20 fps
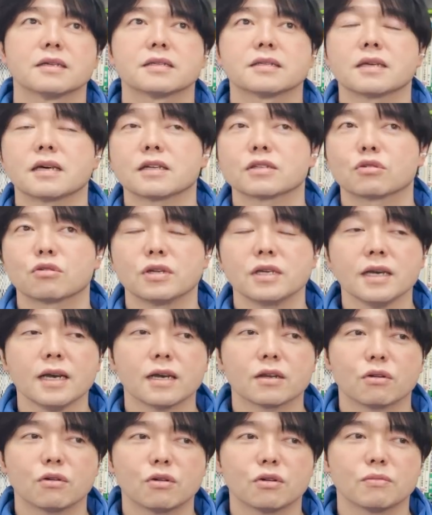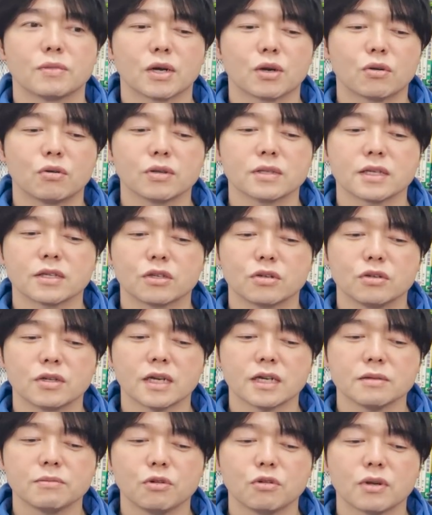ただそれ以外の、まあこういった急
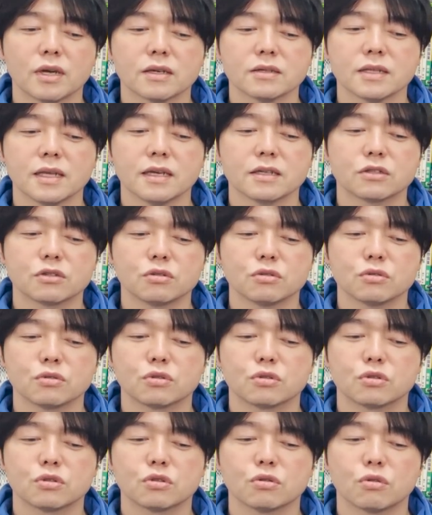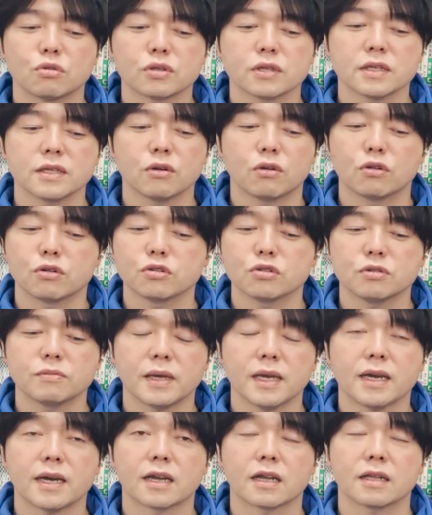落暴落で中長期保有
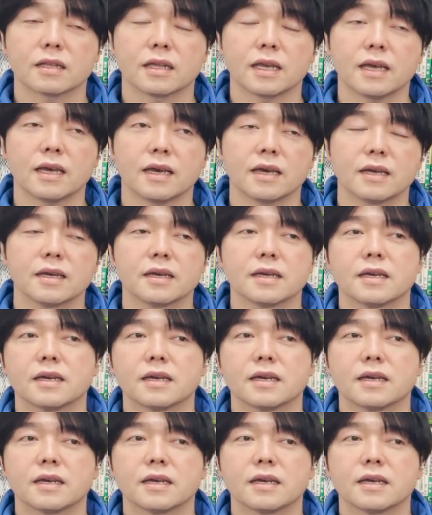銘柄で、